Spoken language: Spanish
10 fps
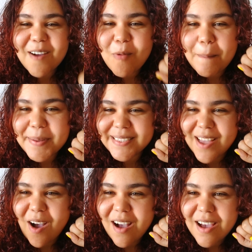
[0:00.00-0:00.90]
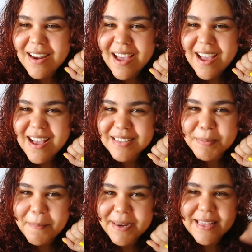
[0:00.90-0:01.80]
Guapetonas,
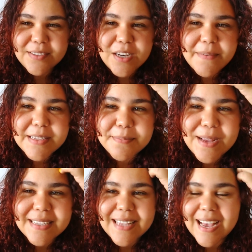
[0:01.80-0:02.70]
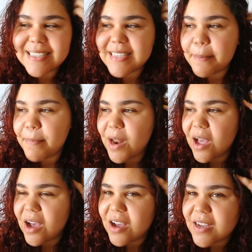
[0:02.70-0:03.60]
bienvenidas una vez más a este
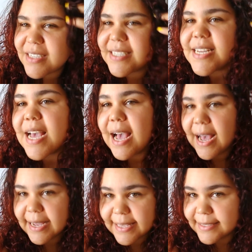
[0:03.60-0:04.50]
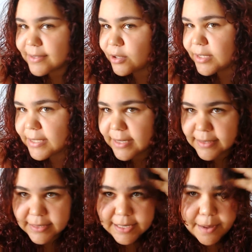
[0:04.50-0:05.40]
vlog Aquí estoy chicas
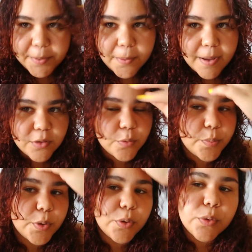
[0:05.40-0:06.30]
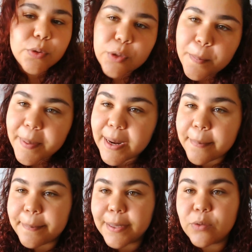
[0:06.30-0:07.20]
que estaba probando un producto para el
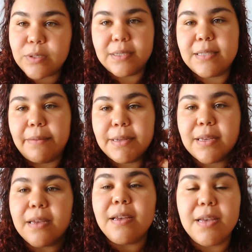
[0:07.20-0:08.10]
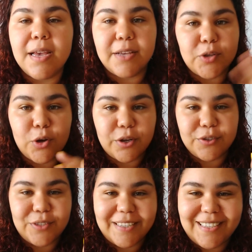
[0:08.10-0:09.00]
pelo Ustedes saben que eso es lo que yo
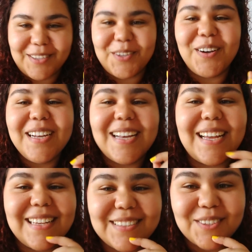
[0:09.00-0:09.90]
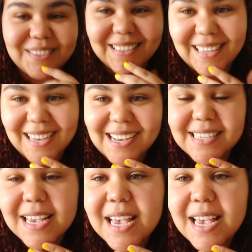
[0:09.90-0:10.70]
estoy haciendo en estos días